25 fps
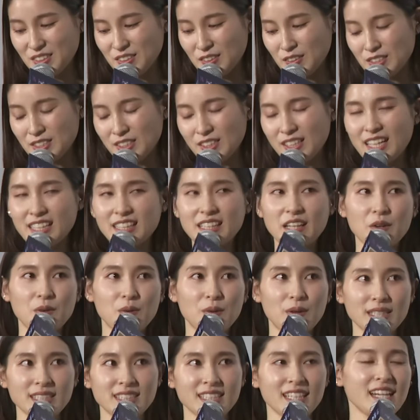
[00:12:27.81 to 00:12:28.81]
の姿
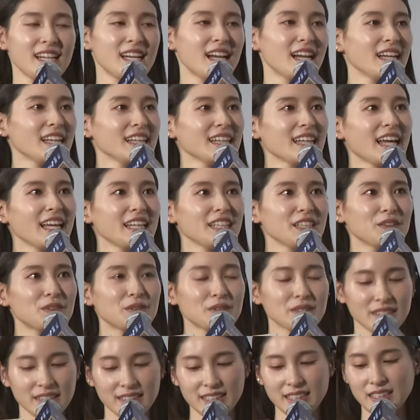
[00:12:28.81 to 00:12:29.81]
を忘れられないよ
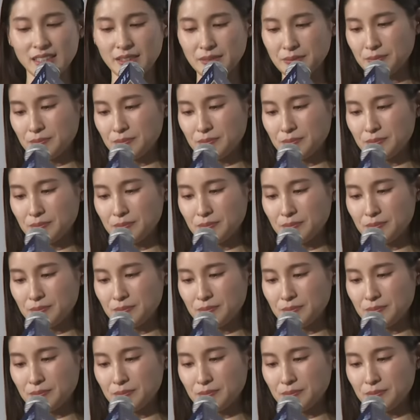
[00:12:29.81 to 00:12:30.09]
うに